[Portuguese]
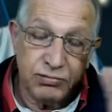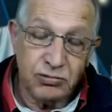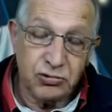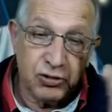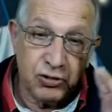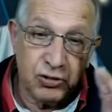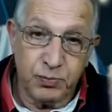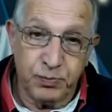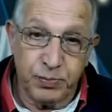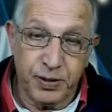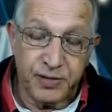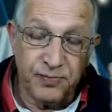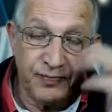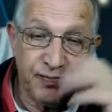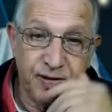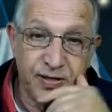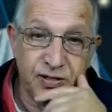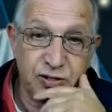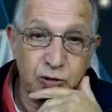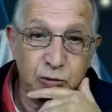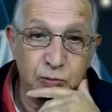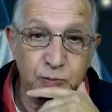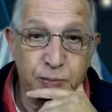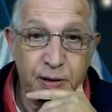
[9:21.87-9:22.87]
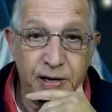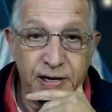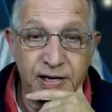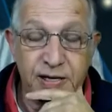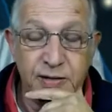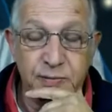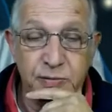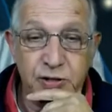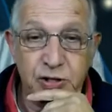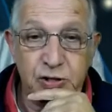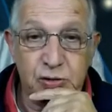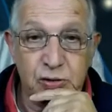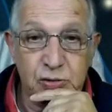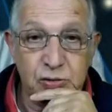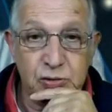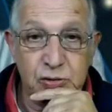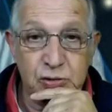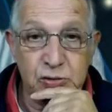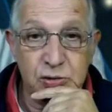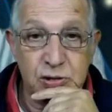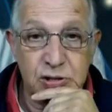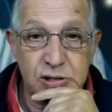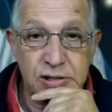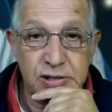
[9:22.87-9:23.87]
só para fazer um
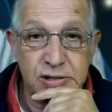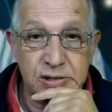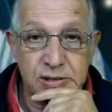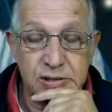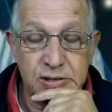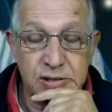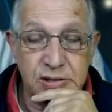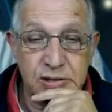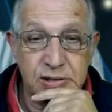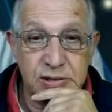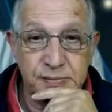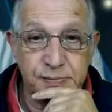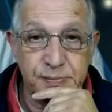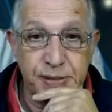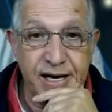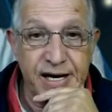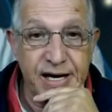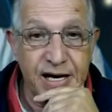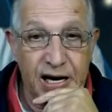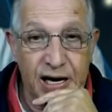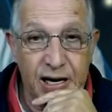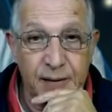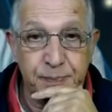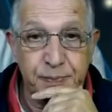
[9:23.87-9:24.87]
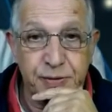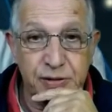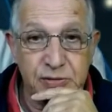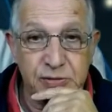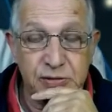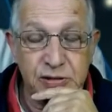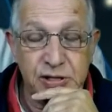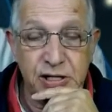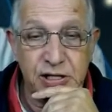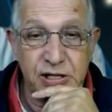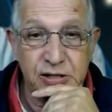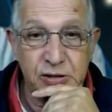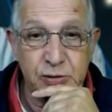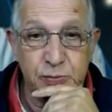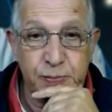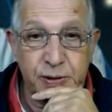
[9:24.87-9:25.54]
parâmetro é, bem rápido, né?